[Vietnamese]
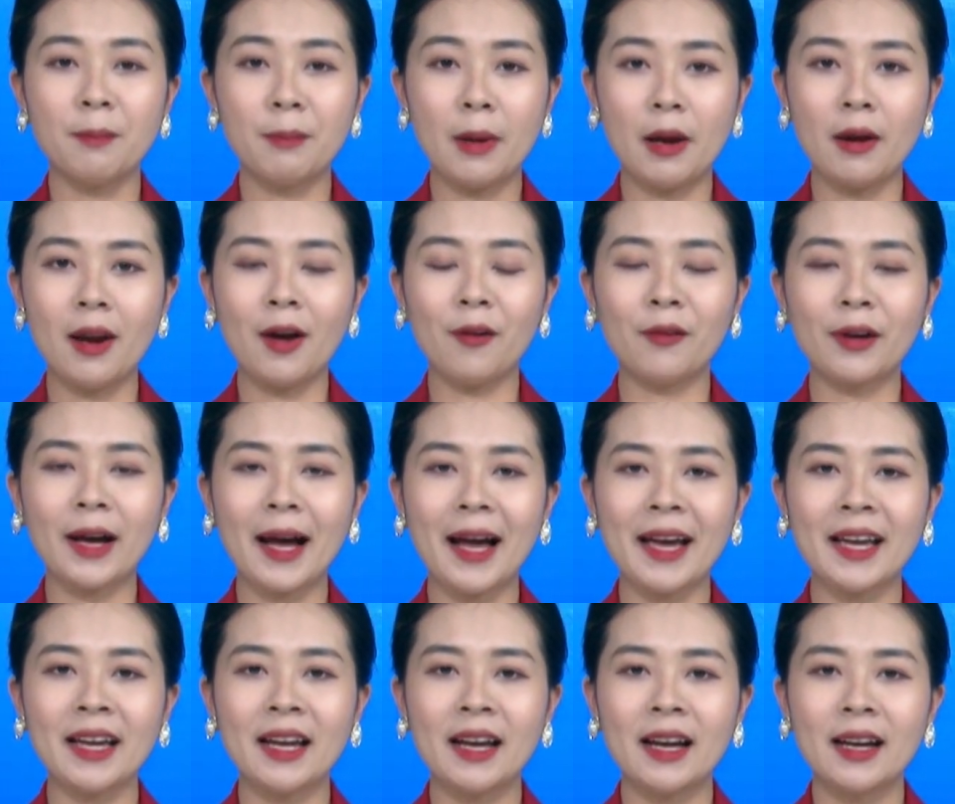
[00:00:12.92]
Báo Lào
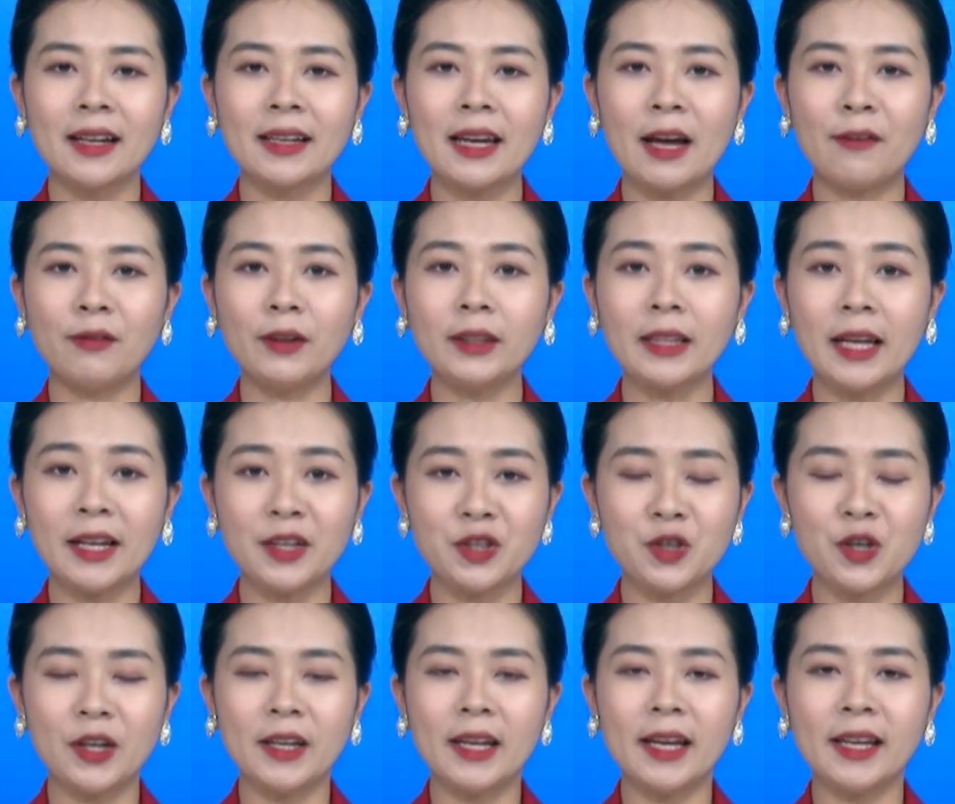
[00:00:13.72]
Cai, Đài Phát
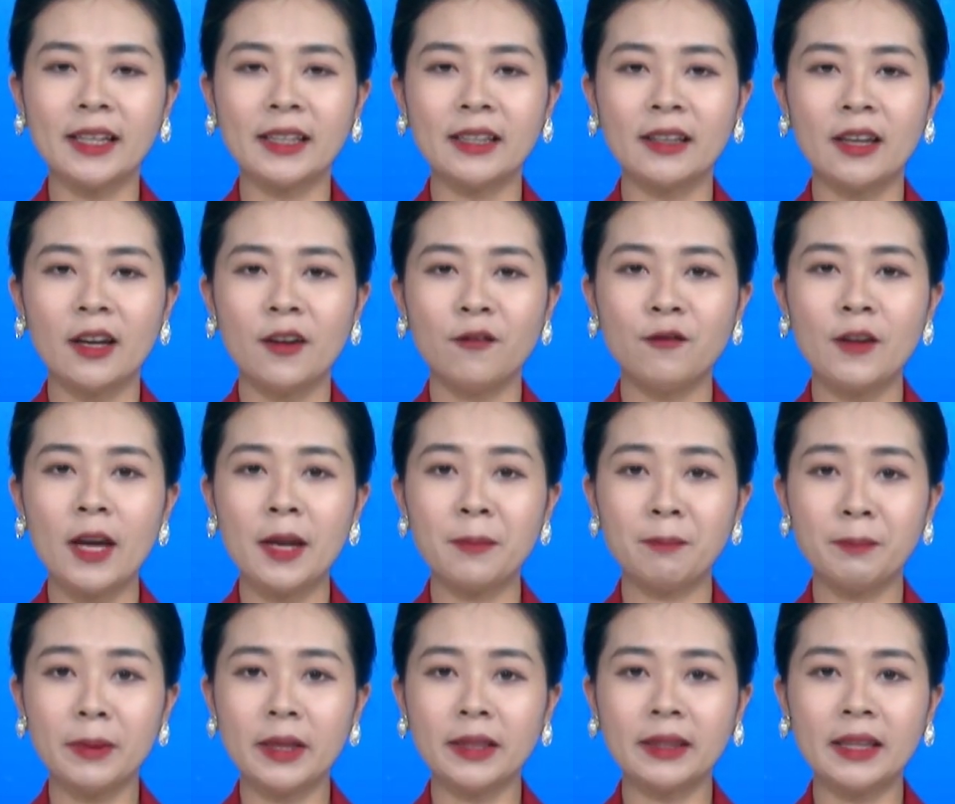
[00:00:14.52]
thanh Truyền hình,
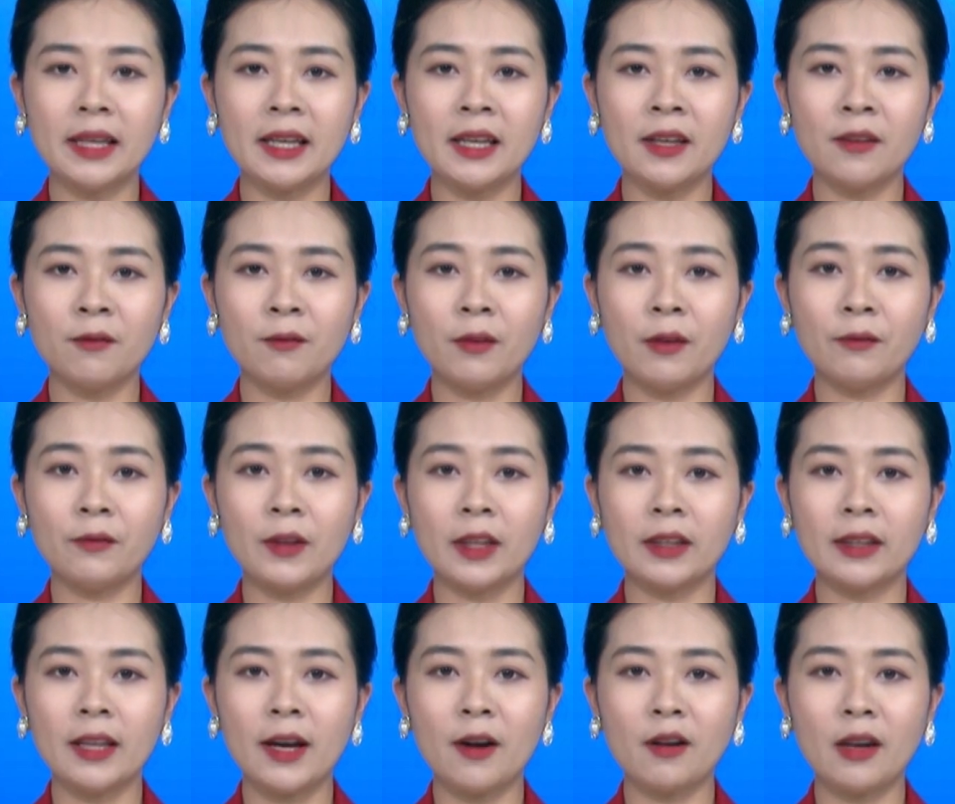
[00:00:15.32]
VNPT và
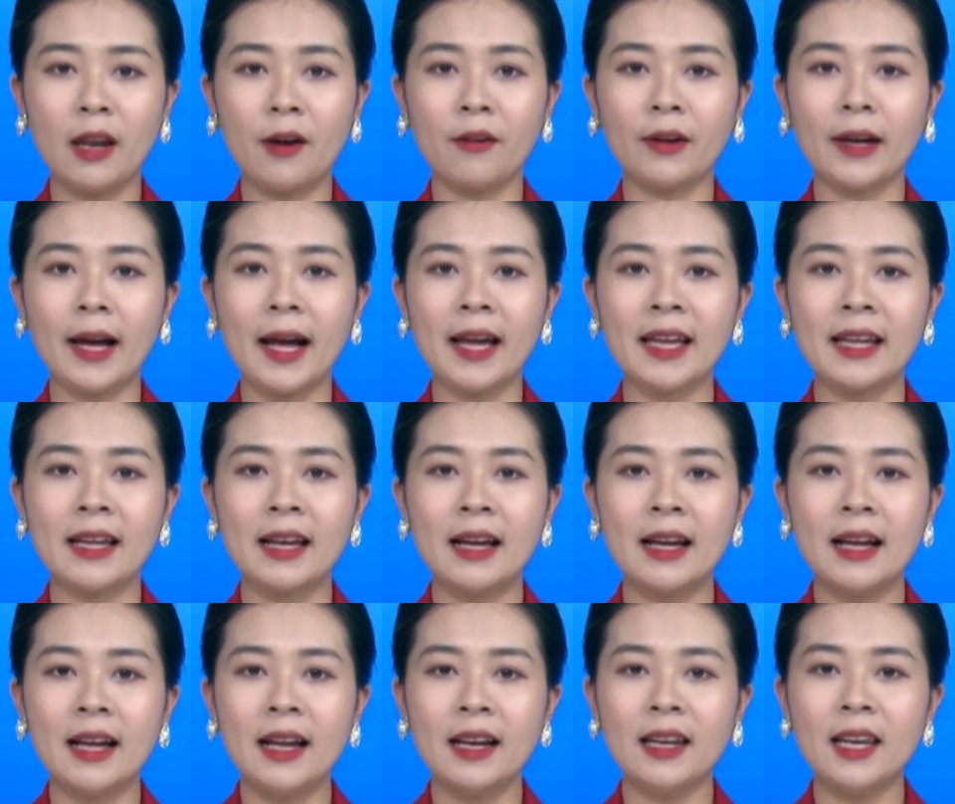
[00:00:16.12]
Viettel Lào Cai,
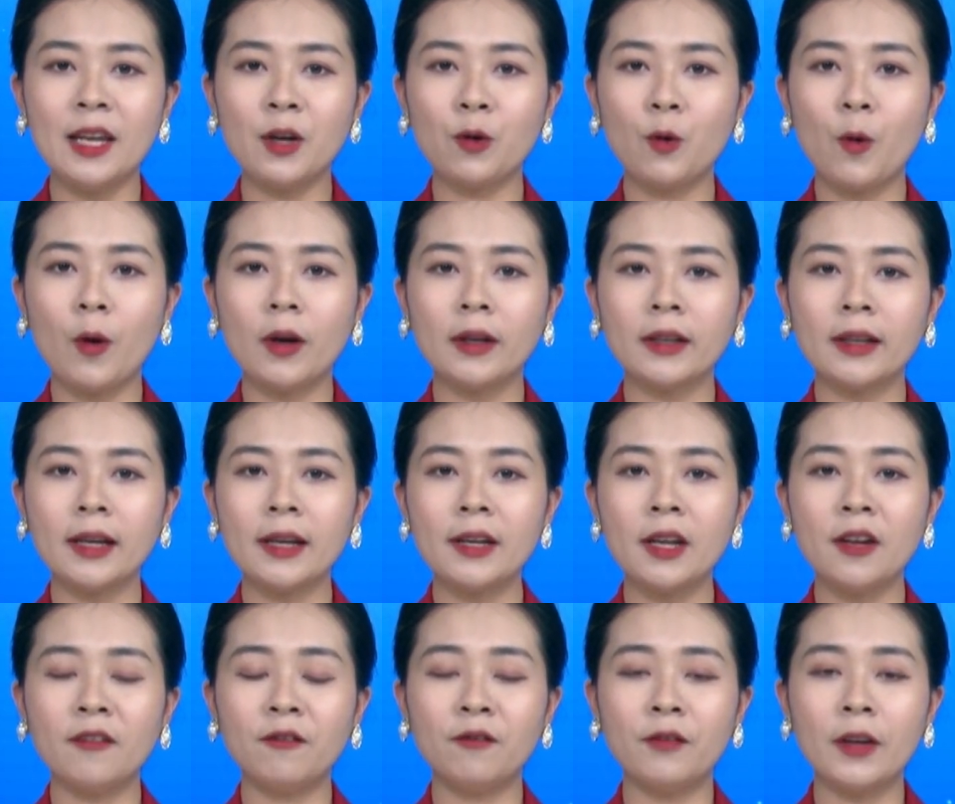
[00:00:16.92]
liên quân
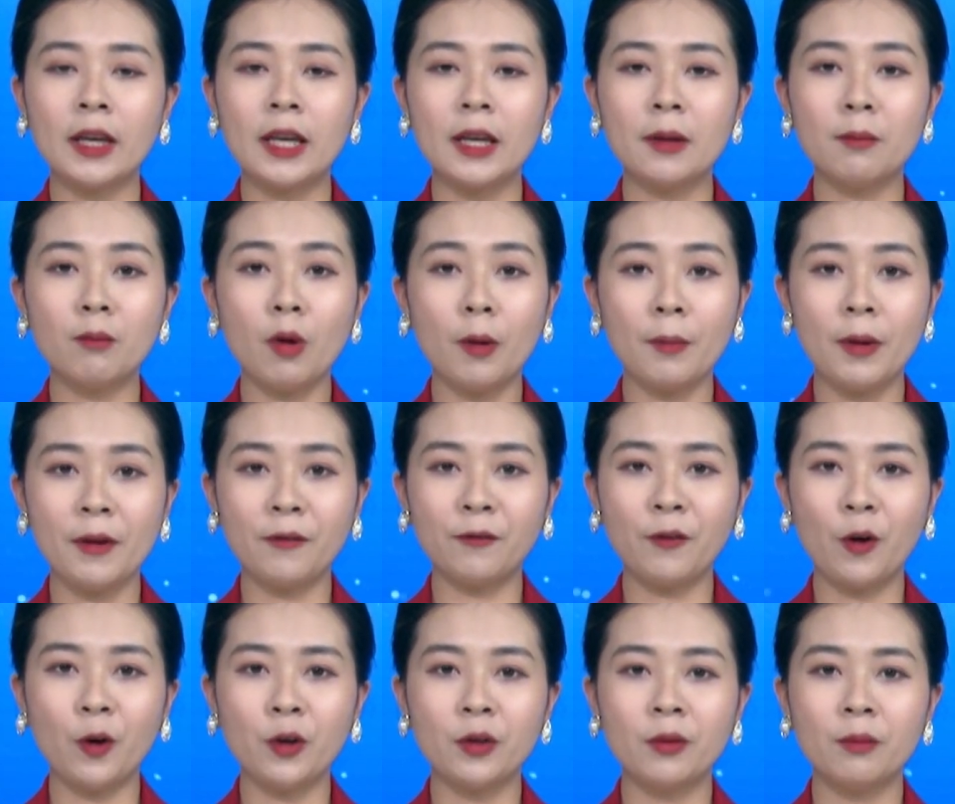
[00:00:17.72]
các đơn vị
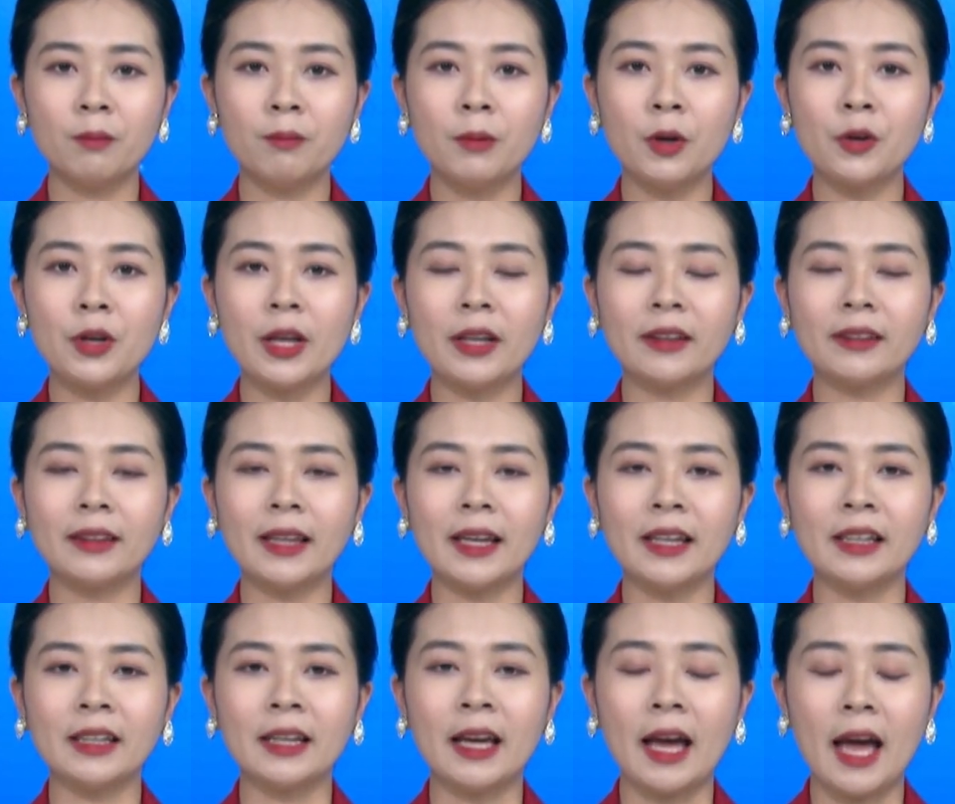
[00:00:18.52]
Mobifone, Bưu điện
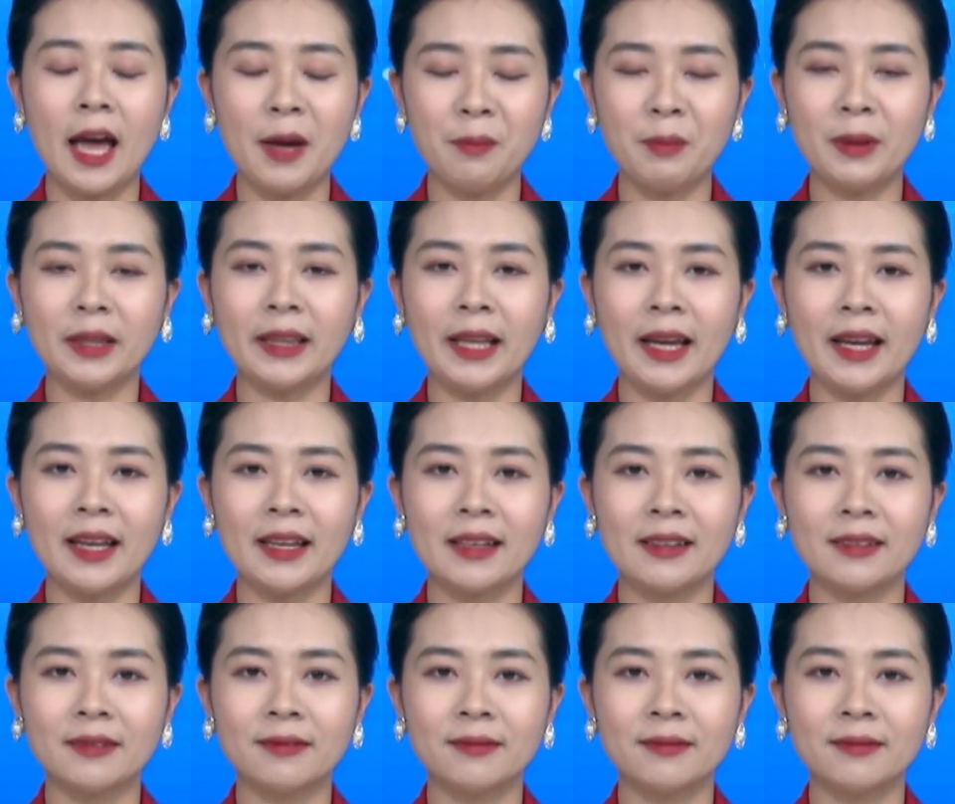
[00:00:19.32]
tỉnh, FPT.